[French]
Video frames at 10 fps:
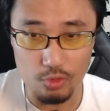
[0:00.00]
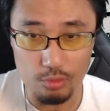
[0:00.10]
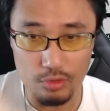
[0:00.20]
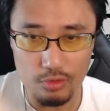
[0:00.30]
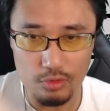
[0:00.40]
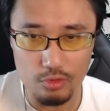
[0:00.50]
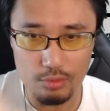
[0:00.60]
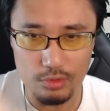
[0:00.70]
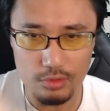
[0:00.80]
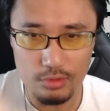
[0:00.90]
Gobro,
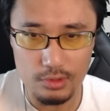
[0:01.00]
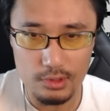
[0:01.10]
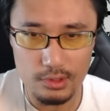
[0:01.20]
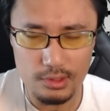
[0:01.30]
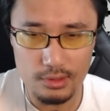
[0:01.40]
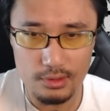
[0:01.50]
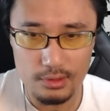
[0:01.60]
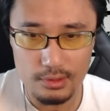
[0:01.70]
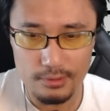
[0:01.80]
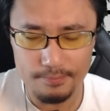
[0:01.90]
Gobro. Euh.
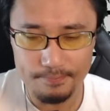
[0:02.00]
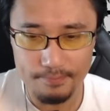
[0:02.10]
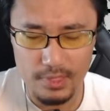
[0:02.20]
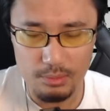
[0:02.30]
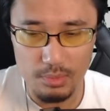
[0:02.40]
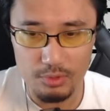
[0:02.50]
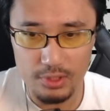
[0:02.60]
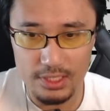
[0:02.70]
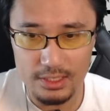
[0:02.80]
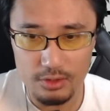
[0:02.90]
Même
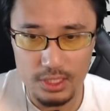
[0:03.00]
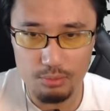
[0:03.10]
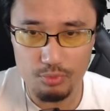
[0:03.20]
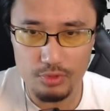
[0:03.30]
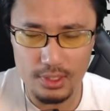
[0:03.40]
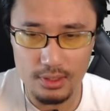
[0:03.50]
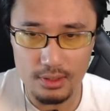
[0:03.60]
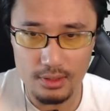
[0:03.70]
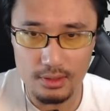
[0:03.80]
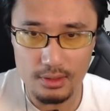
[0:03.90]
si on gagne qui plus
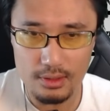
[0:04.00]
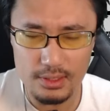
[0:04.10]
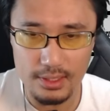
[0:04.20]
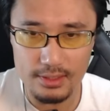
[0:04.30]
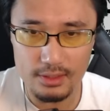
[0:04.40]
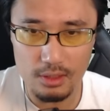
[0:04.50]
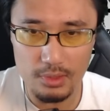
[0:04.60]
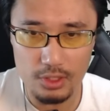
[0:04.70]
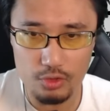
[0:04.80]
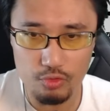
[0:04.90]
1. Ça reste quand
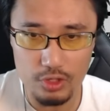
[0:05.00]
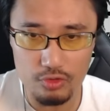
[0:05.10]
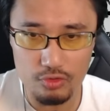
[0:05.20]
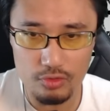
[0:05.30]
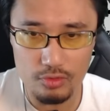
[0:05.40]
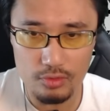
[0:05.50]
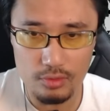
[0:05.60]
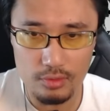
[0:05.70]
même un chouïa juste.